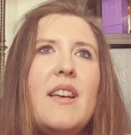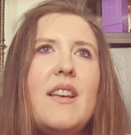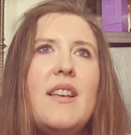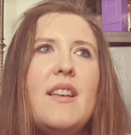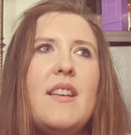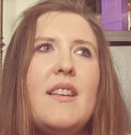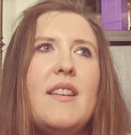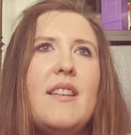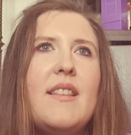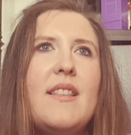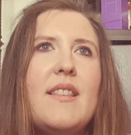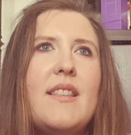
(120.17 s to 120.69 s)

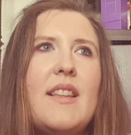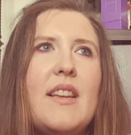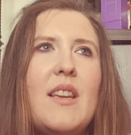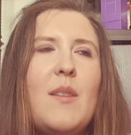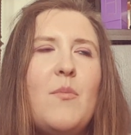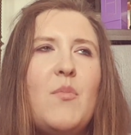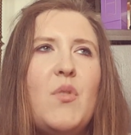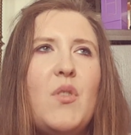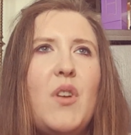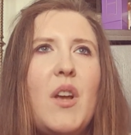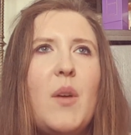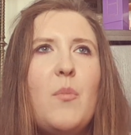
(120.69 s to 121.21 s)
e, z
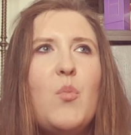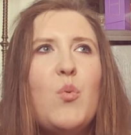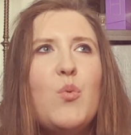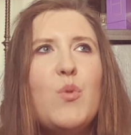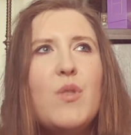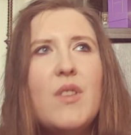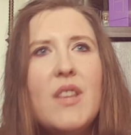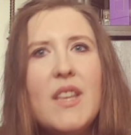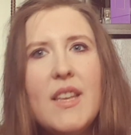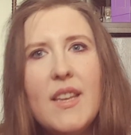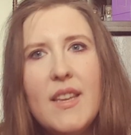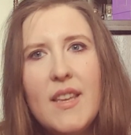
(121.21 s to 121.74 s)
takim trochę
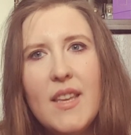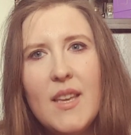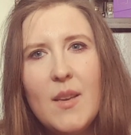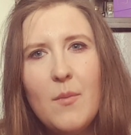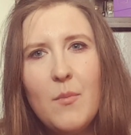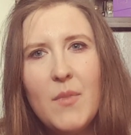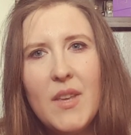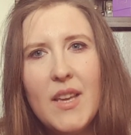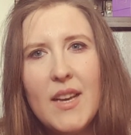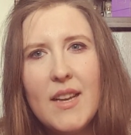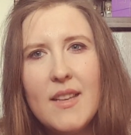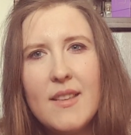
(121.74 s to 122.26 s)

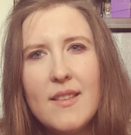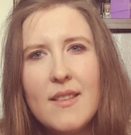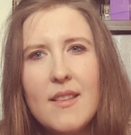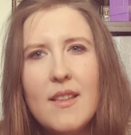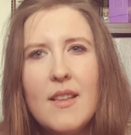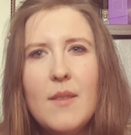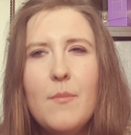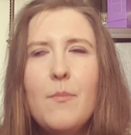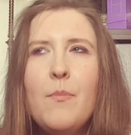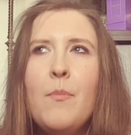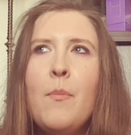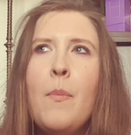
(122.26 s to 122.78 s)
budyniem
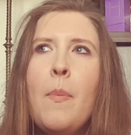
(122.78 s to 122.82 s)
jasnym.